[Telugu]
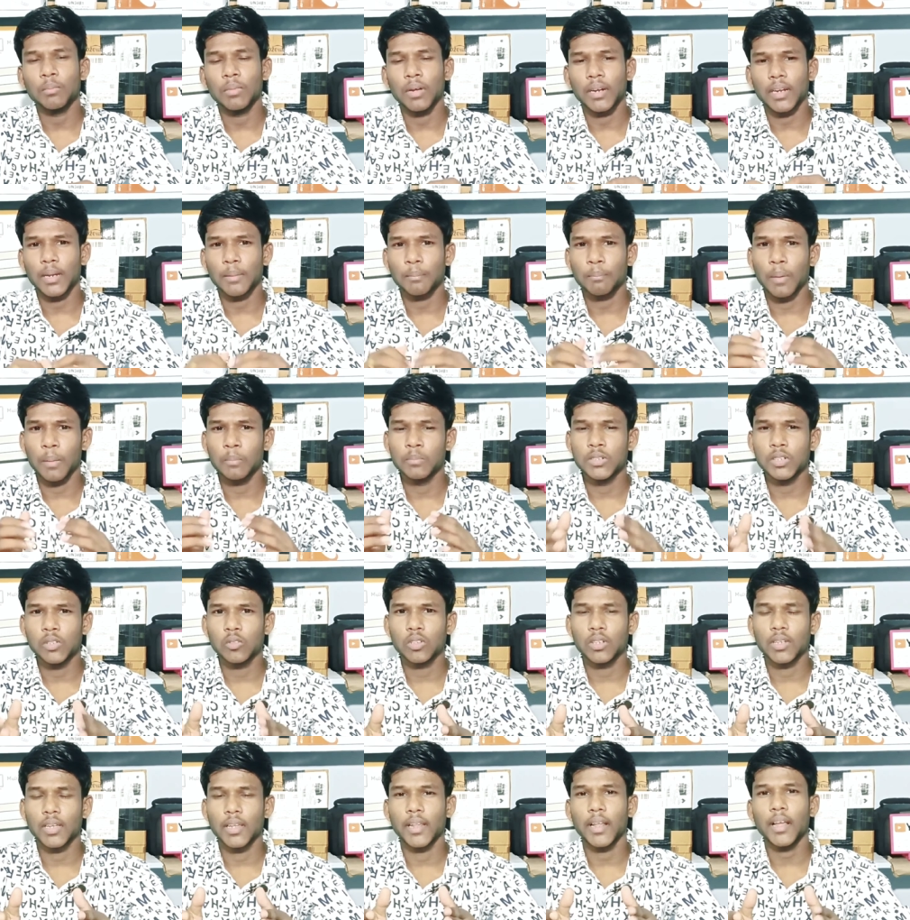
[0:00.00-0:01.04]
మనకి పబ్జి
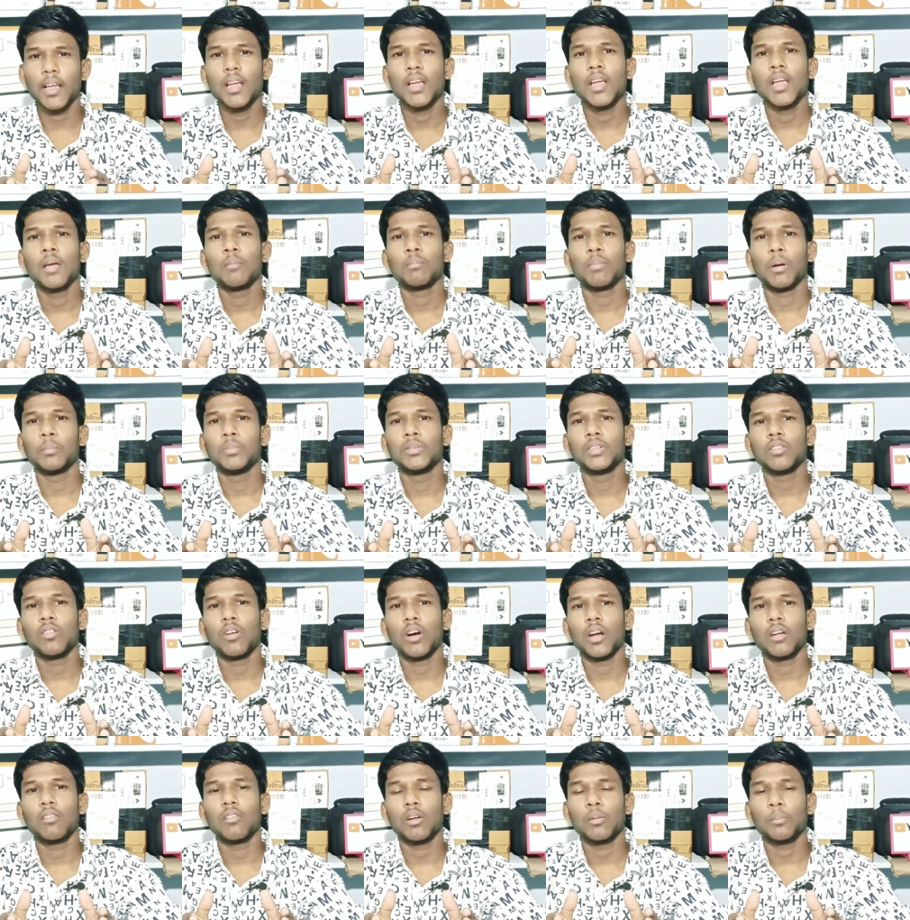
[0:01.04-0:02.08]
ఉంది కదా పబ్జి
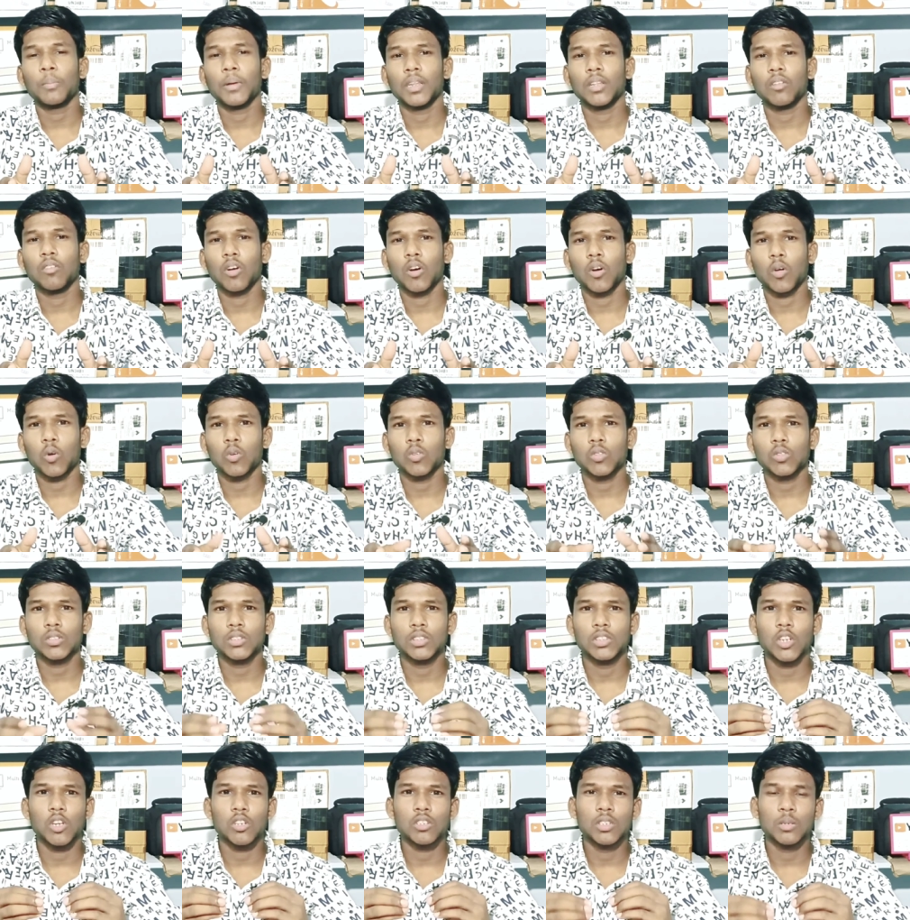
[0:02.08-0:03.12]
వాడేవారు ప్రతి ఒక్కరు
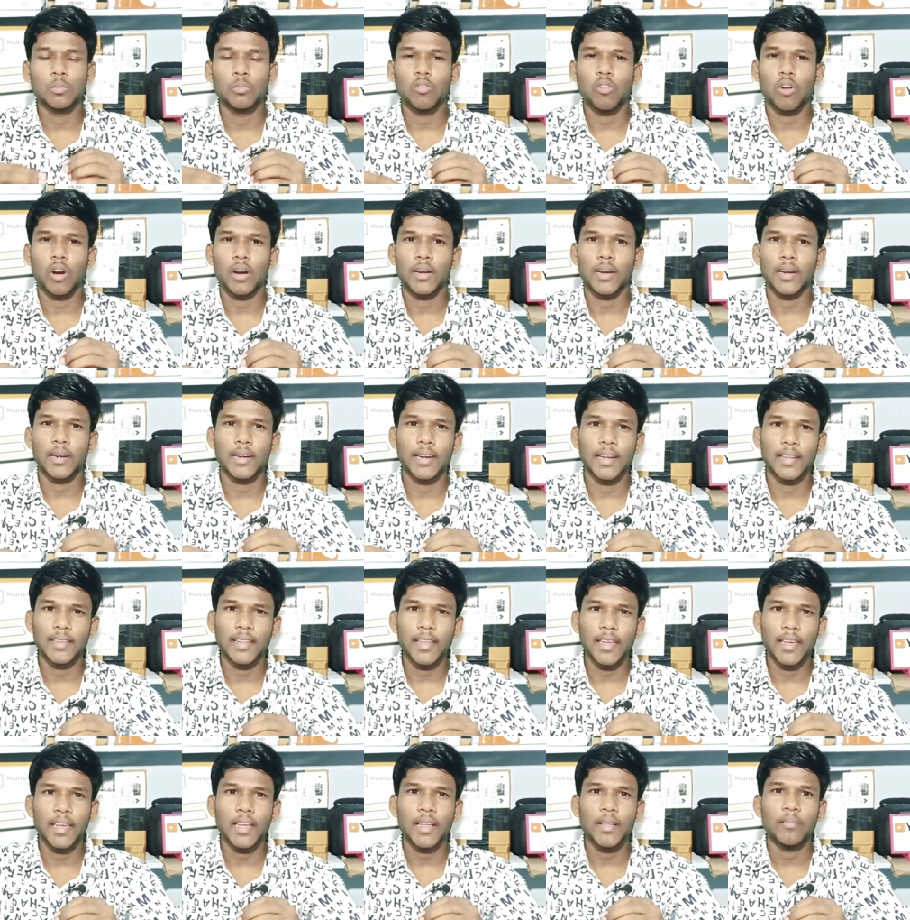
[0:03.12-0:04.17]
జియో సిమ్
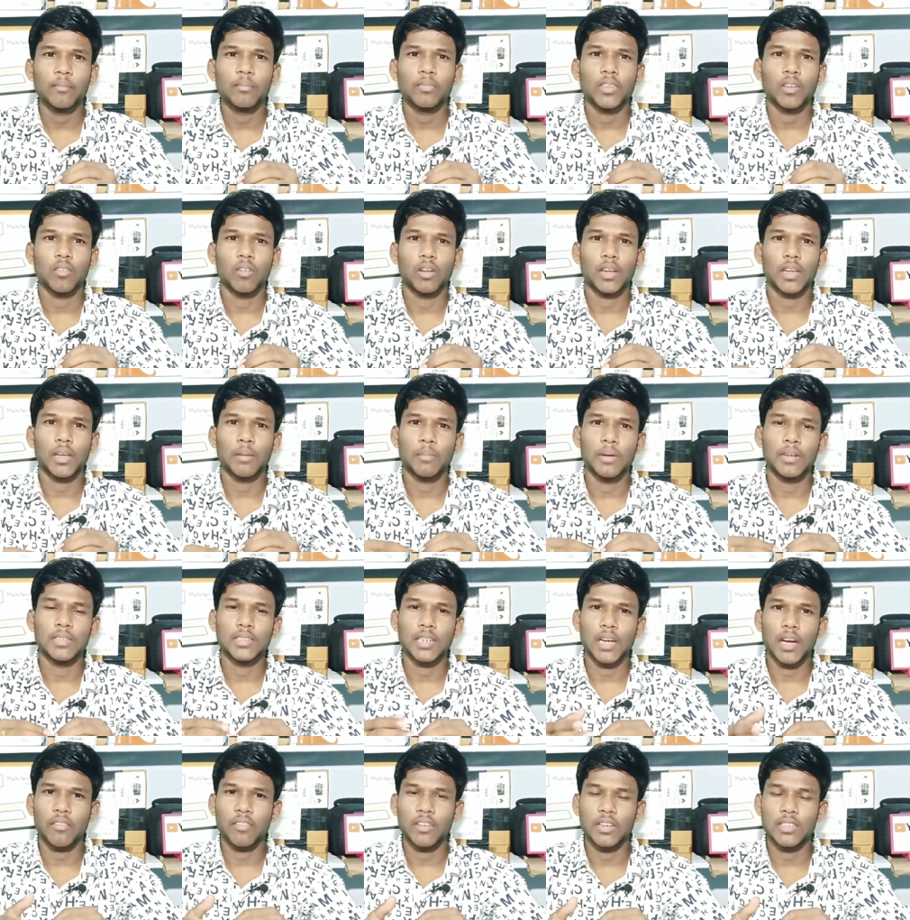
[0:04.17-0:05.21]
వాడినట్లయితే వాళ్ళకి మంచి
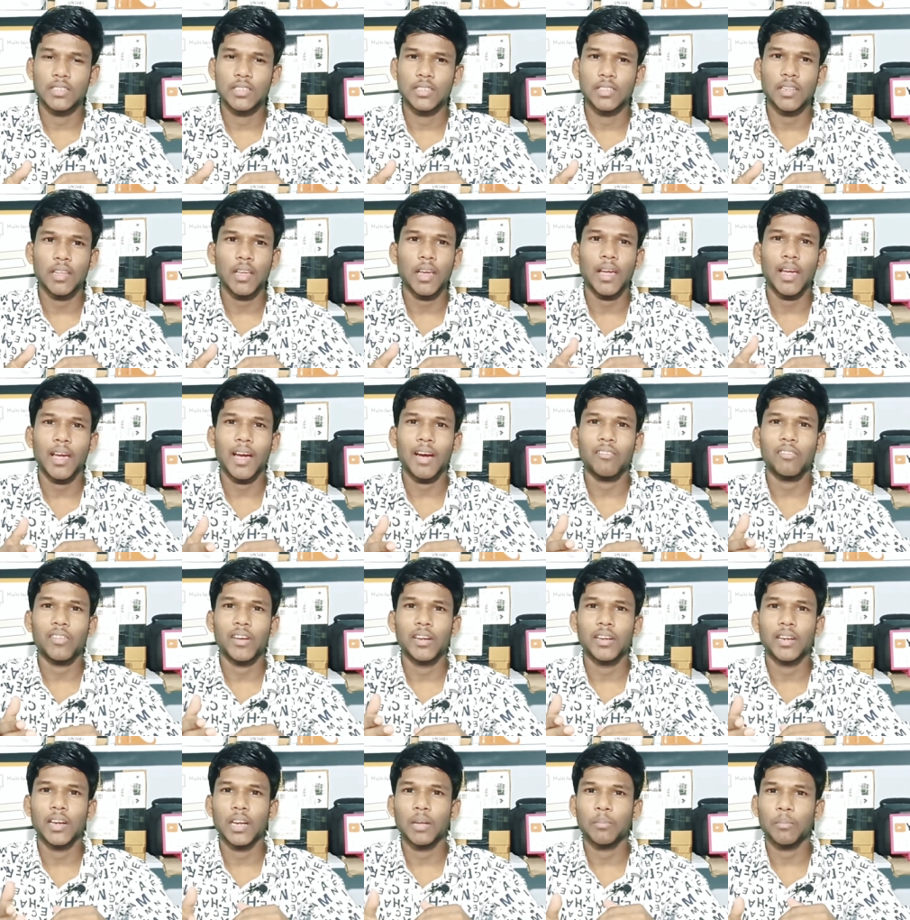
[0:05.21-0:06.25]
ఆఫర్ ఇచ్చింది ఆ ఆఫర్
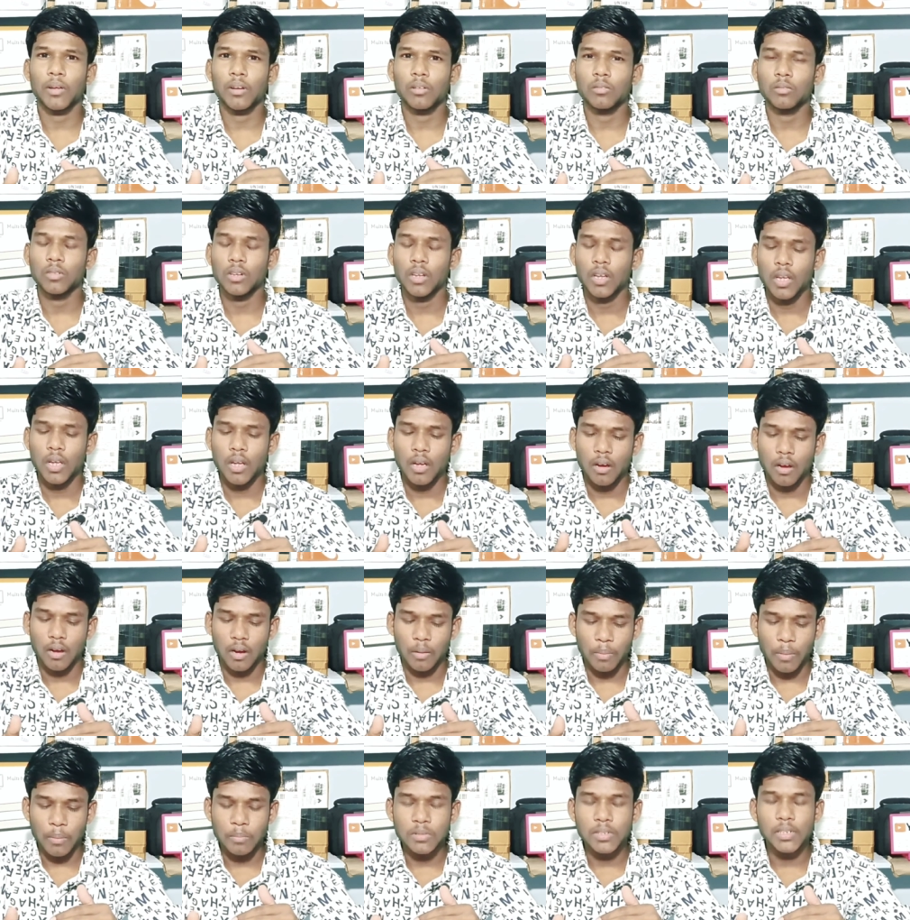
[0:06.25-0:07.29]
ఏంటంటే మనం
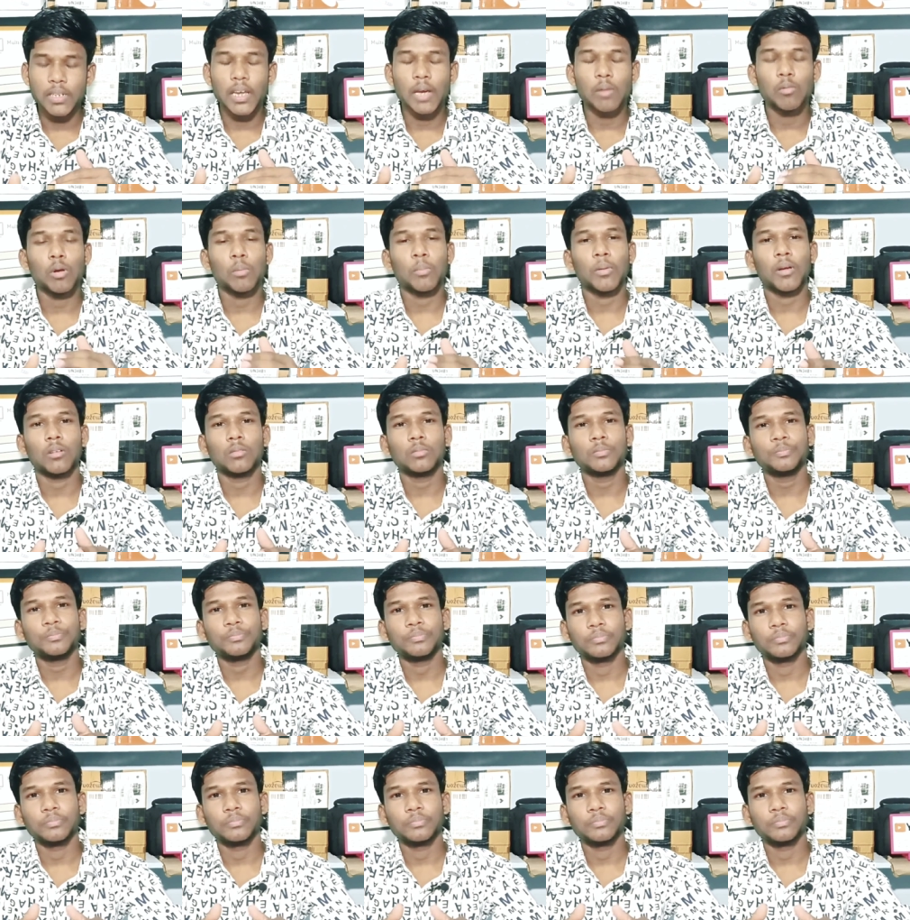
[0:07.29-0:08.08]
పబ్జి గేమ్లో మనం